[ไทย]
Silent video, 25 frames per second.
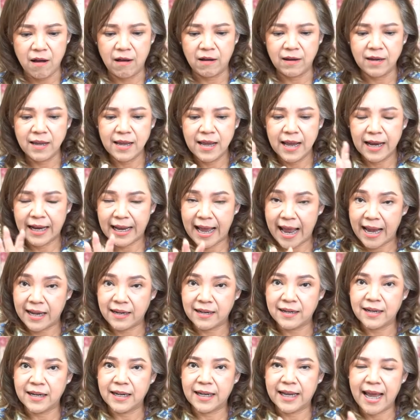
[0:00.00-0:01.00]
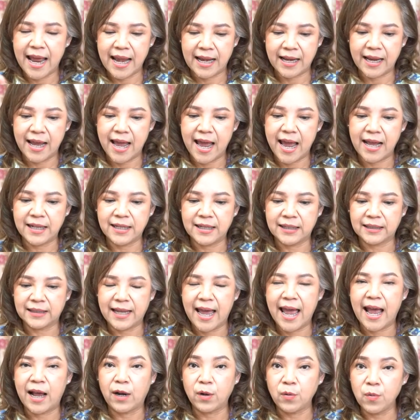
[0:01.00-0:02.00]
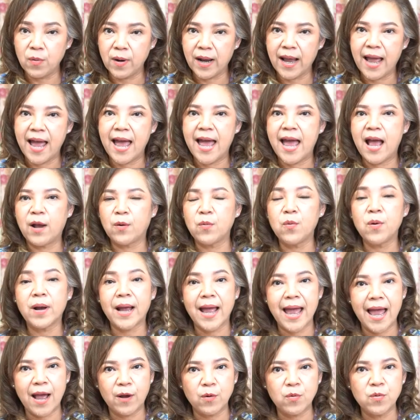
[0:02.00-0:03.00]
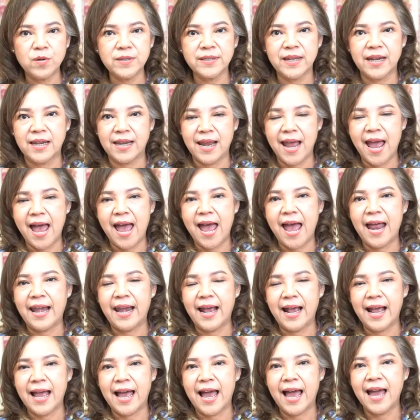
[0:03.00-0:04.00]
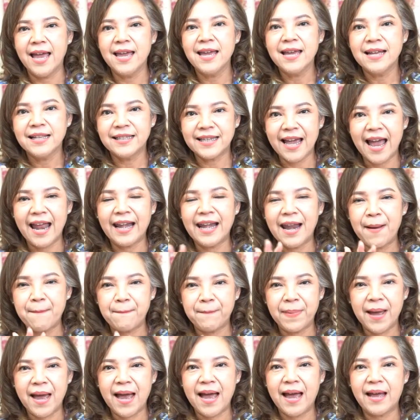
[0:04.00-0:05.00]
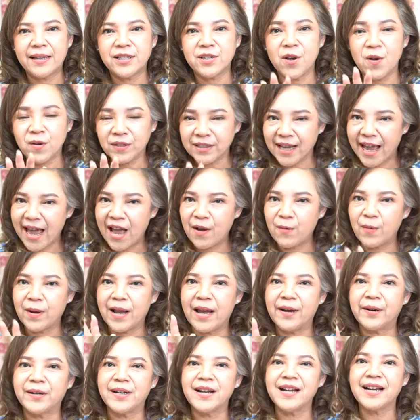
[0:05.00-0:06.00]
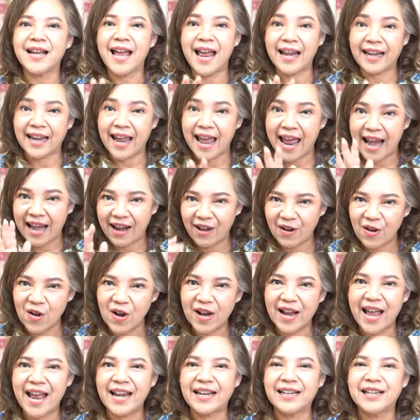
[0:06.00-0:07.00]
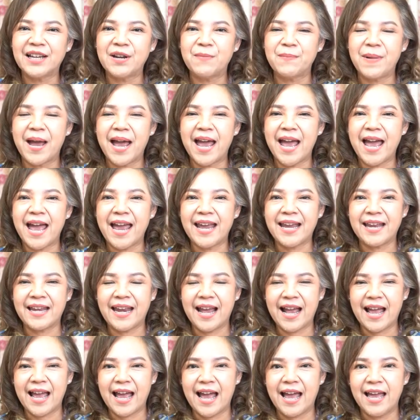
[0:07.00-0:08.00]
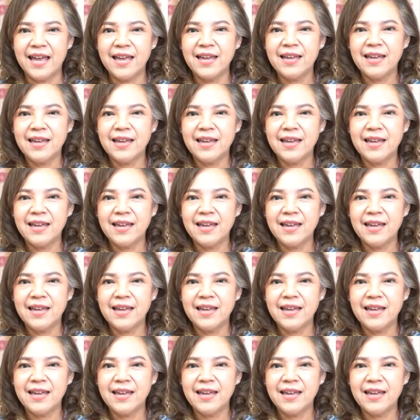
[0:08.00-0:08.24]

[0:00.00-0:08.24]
ของการเงินการค้าต่างๆลูกค้าคู่ค้าคู่สัญญานะคะจะนำพาช่องทางโอกาสเรื่องการงานแล้วก็การเงินมาให้นะคะ